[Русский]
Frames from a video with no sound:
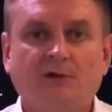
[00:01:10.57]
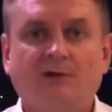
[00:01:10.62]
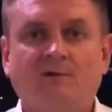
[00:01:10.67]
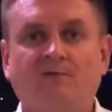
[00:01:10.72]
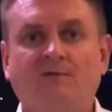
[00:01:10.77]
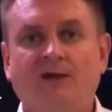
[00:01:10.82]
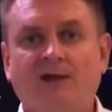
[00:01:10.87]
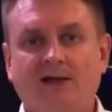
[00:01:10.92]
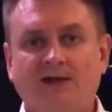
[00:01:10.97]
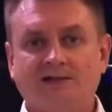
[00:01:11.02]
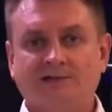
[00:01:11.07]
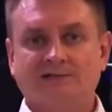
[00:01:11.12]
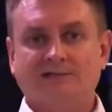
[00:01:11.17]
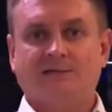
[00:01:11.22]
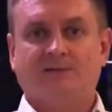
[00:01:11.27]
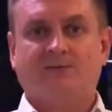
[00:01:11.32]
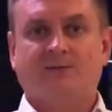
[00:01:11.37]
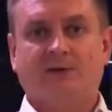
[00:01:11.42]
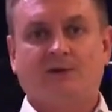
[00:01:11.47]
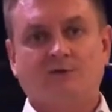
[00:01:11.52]

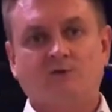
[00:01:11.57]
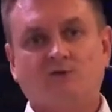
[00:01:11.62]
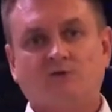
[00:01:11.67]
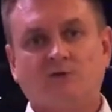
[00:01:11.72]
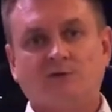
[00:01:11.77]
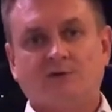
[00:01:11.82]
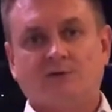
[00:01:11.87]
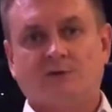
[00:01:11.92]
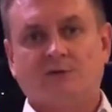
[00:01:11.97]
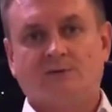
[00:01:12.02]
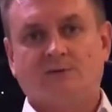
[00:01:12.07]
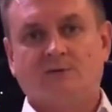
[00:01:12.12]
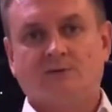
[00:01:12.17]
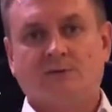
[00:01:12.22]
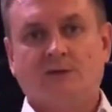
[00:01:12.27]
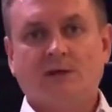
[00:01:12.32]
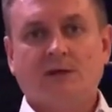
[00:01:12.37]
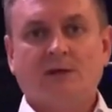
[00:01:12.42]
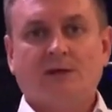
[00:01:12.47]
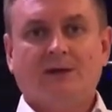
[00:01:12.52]
является
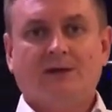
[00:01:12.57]
продуктом